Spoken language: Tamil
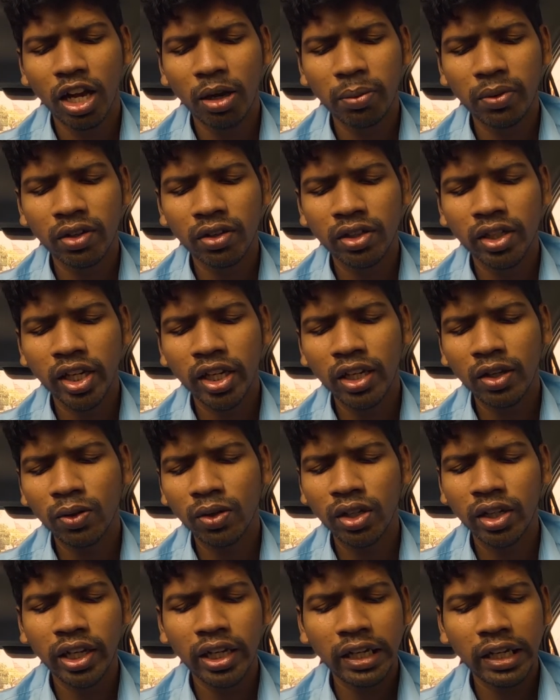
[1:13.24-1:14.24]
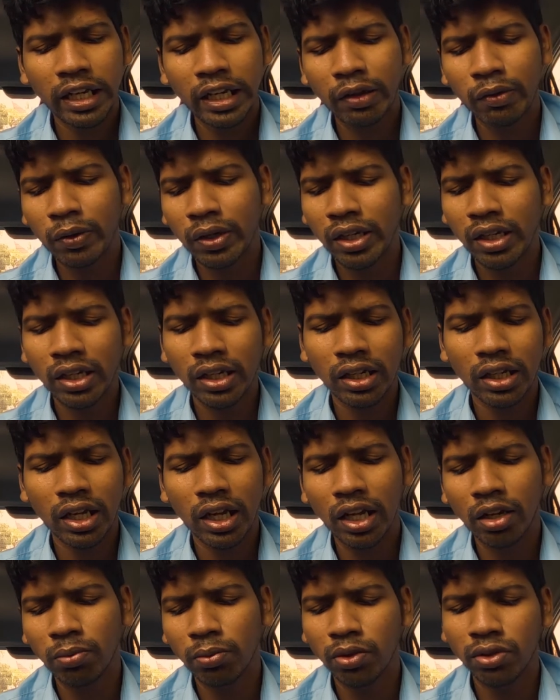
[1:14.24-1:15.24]
அப்புறம் தே டோன்ட் நீட் எனி ஒன்
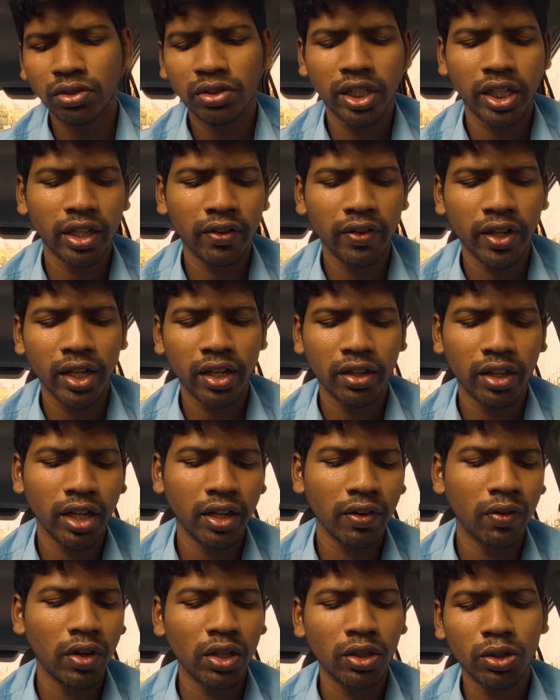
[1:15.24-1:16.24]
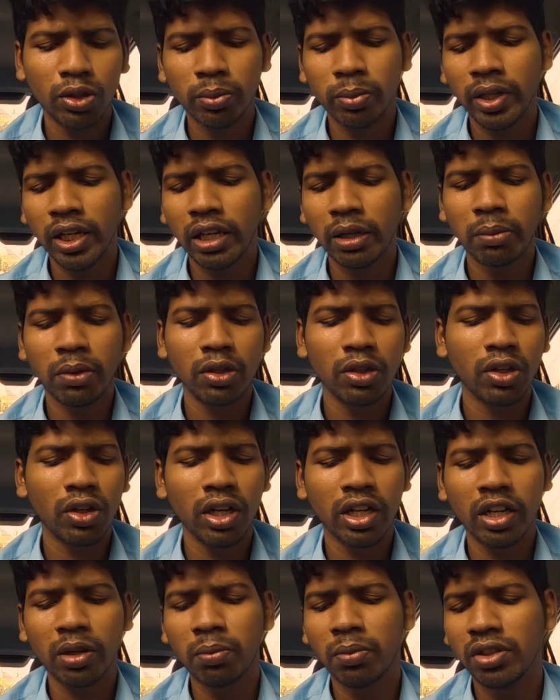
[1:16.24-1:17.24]
ஆல்மோஸ்ட் எனிவேர் தே வாண்ட் டு பி ஏபிள் டு
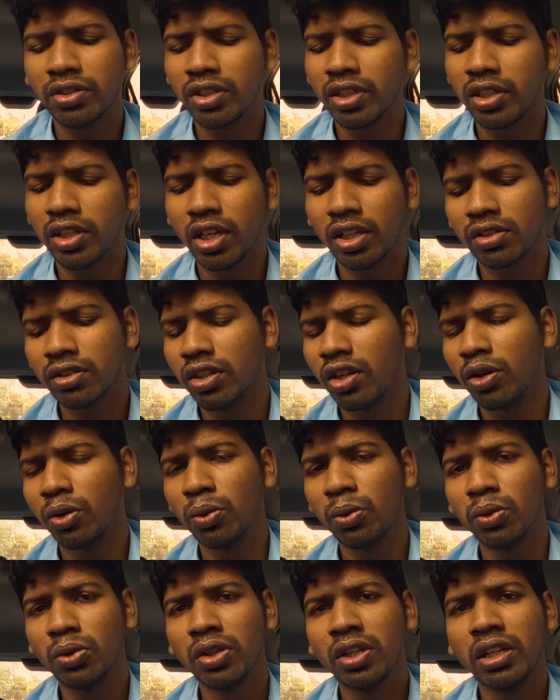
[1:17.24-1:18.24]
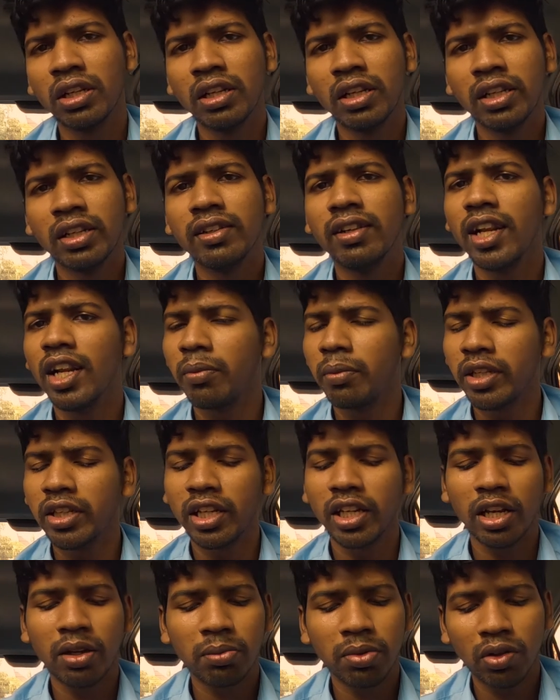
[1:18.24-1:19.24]
அக்கம்ப்ளிஷ் அ டாஸ்க் அலோன் எல்லாமே
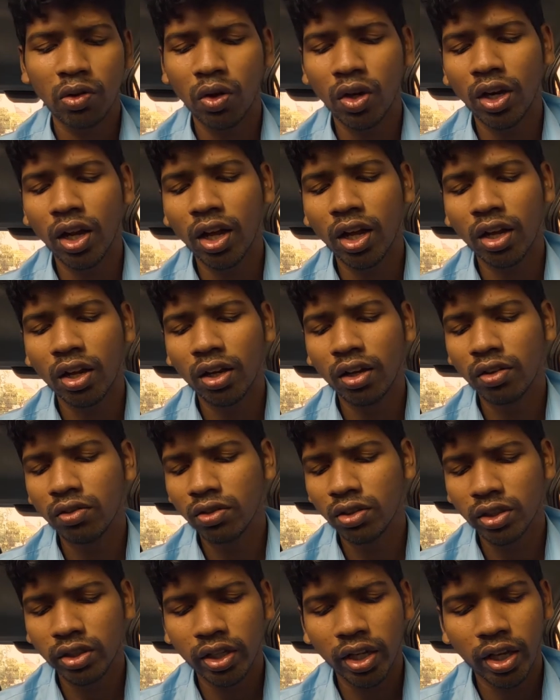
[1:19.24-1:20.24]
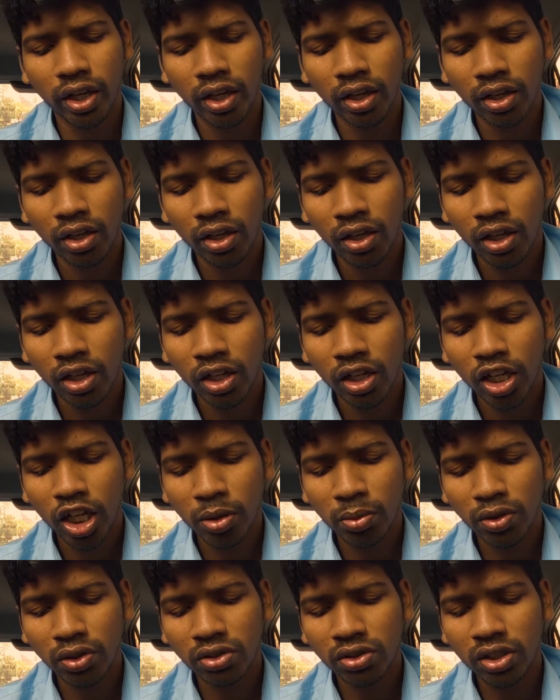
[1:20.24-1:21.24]
தனியாக பண்ணுவாங்களா ஓகே
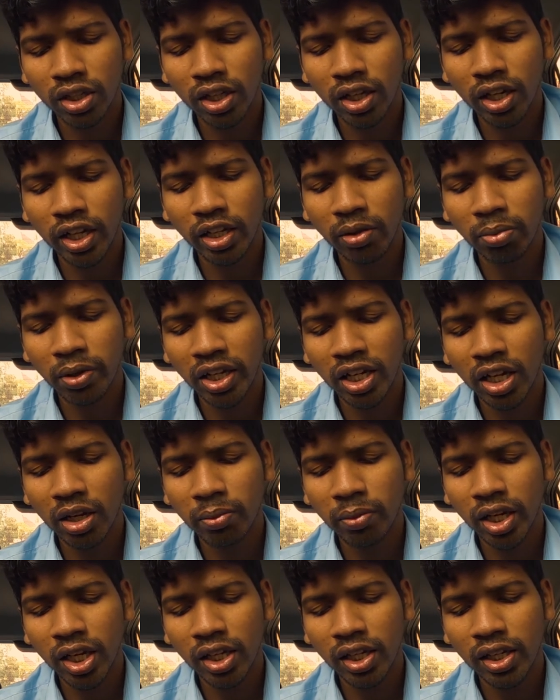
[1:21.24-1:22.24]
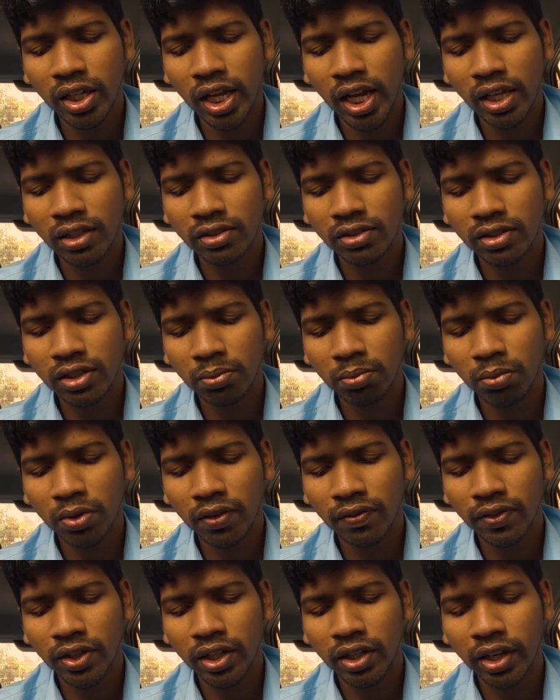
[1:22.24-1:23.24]
எமோஷ்னல் லைக் பீட்டா மேல் எஸ் சம்
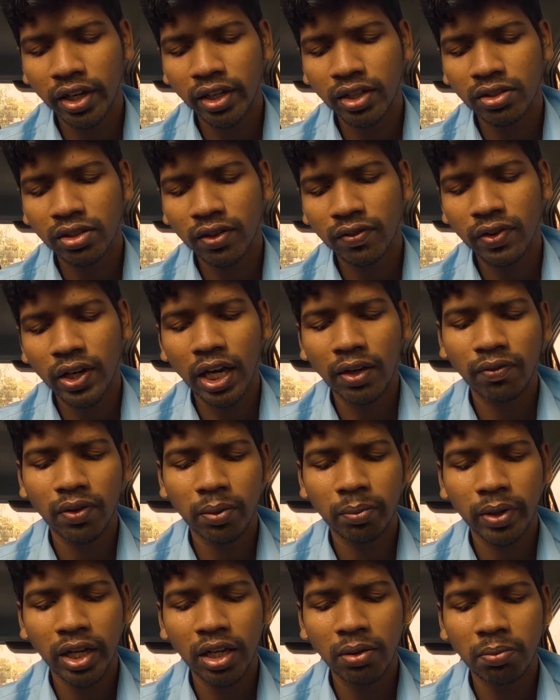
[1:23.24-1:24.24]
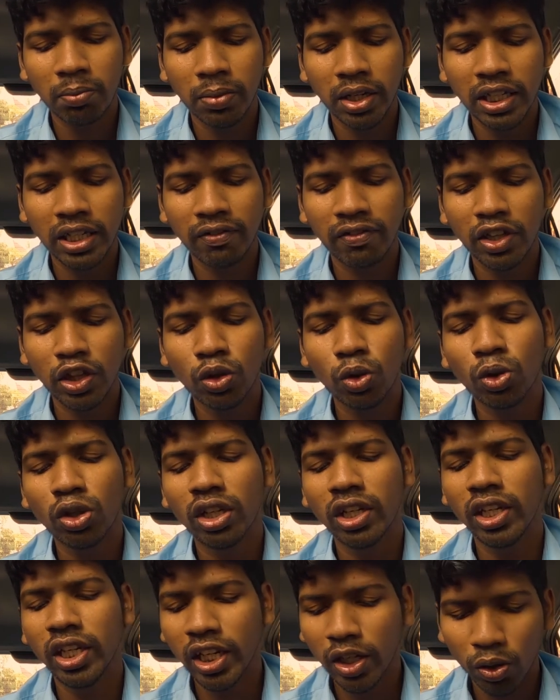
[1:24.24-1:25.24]
ஆஃப் த ட்ரேட்ஸ் ஆஃப் ஆல்ஃபா மேல் பட்
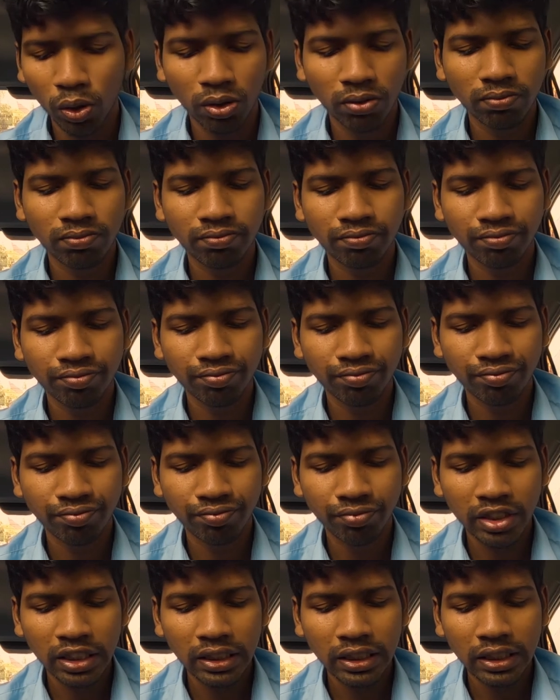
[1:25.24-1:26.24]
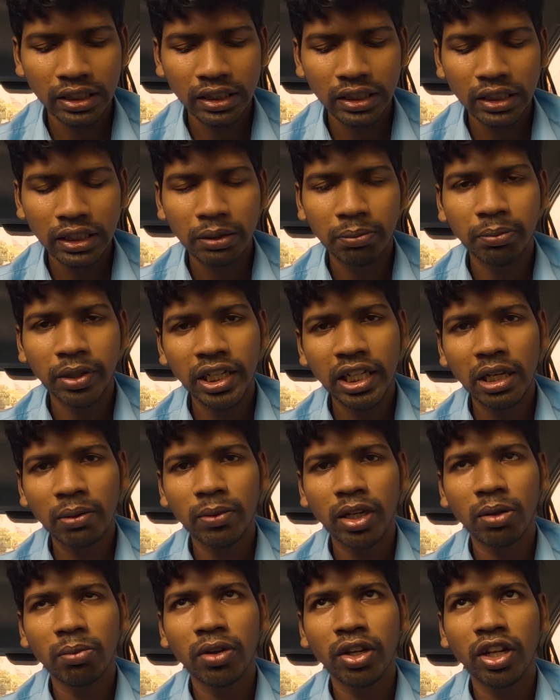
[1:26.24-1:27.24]
வித்தவுட் ஈகோ பீட்டா
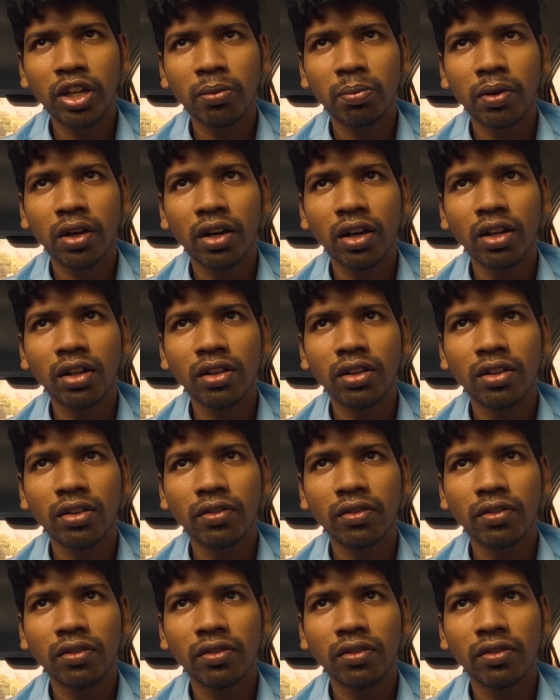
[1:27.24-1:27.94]
மேல் மாதிரியே இருப்பாங்களா